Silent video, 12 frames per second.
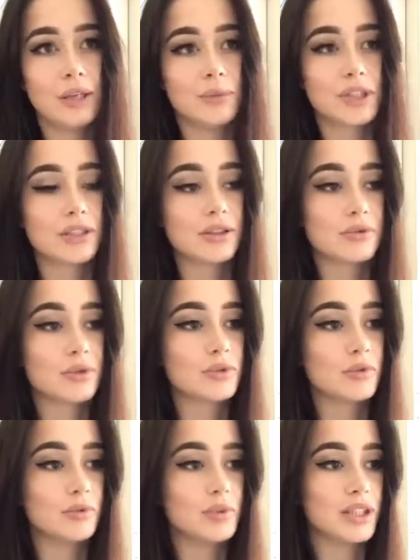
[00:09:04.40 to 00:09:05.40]
вместо того,
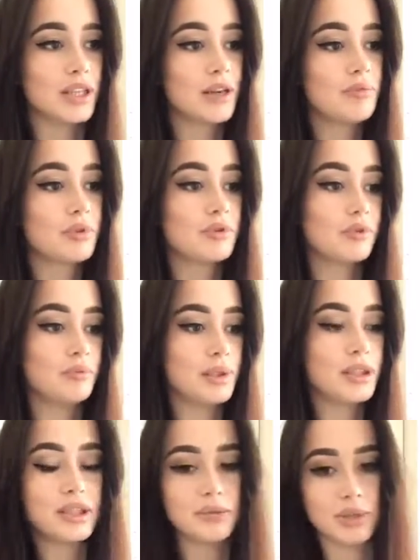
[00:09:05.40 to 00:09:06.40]
чтобы купить реплику,
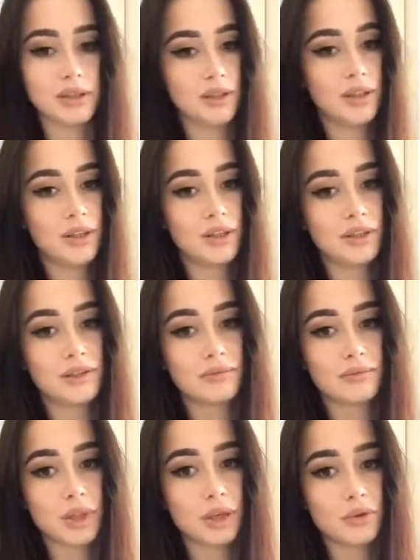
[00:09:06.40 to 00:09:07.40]
купить себе
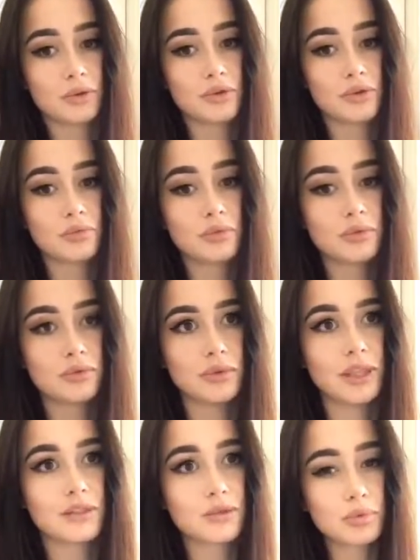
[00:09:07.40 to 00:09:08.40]
хорошую сумку
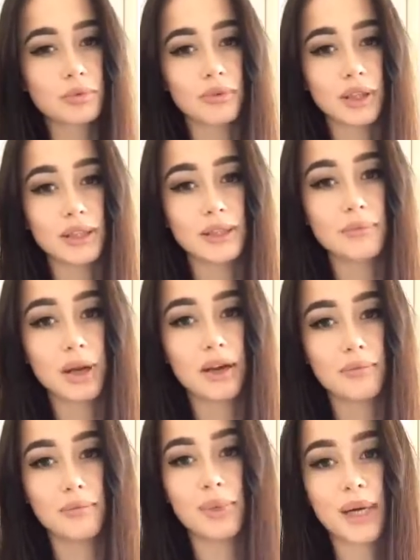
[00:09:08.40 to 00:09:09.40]
доступного для
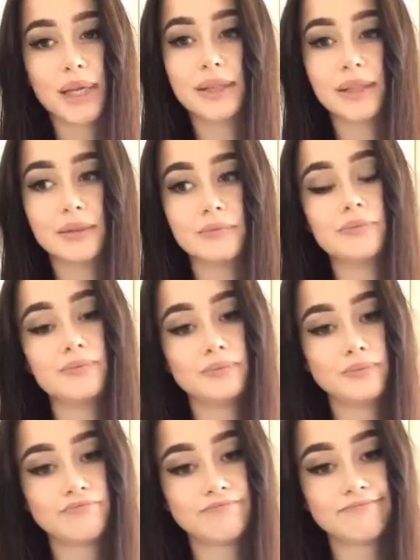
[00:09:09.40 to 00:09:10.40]
тебя бренда.
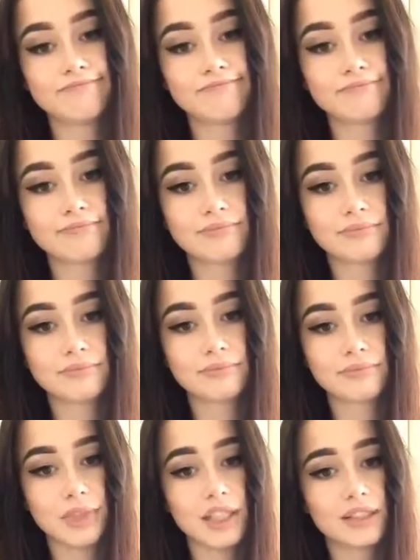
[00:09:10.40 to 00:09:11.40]

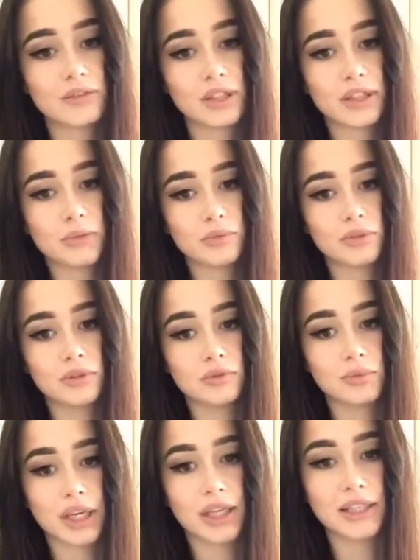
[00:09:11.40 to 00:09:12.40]
Это всегда будет в
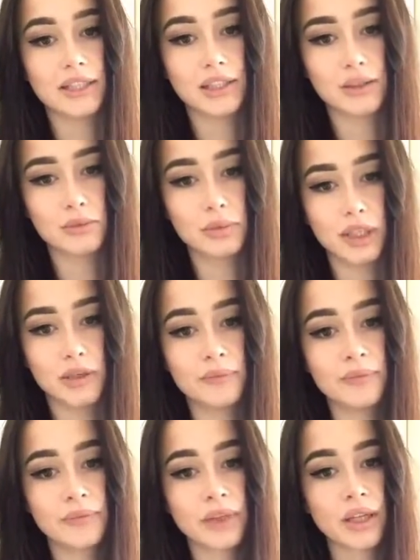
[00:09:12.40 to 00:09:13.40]
приоритете у меня.
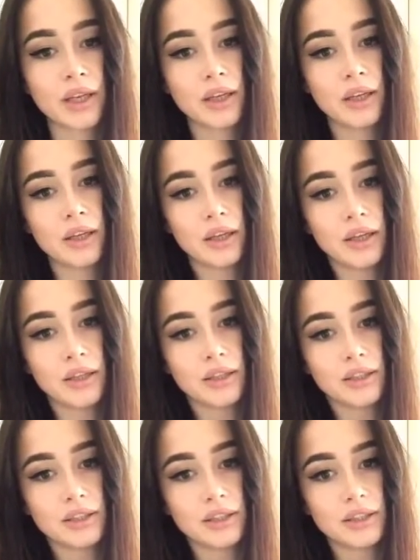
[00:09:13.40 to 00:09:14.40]

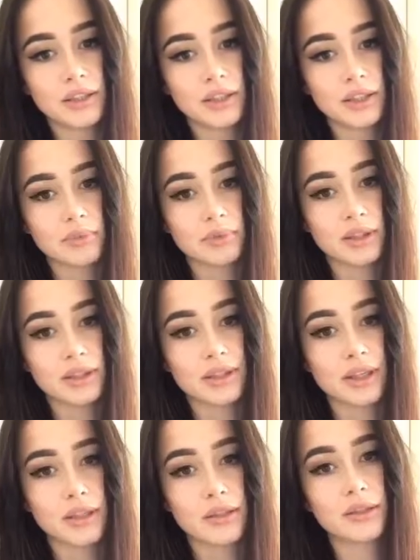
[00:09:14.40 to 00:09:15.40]
Чьи стихи
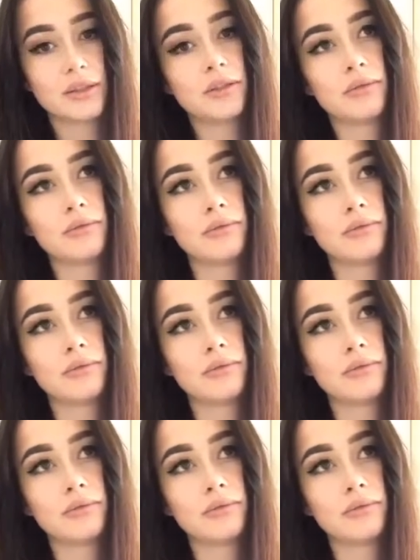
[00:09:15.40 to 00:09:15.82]
почитать?